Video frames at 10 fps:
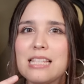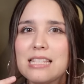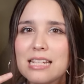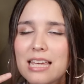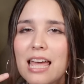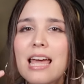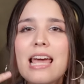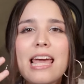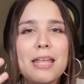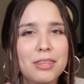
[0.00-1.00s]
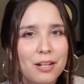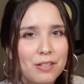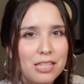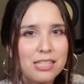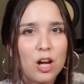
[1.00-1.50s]
es decir, que
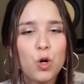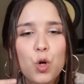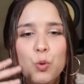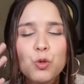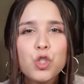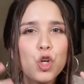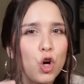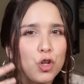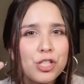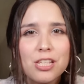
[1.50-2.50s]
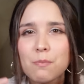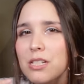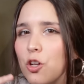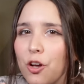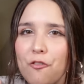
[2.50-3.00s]
entrevistes a alumnos o conozcas
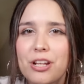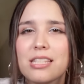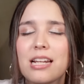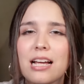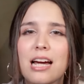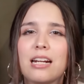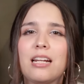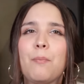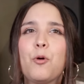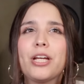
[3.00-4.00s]
más lo que ofrece la carrera,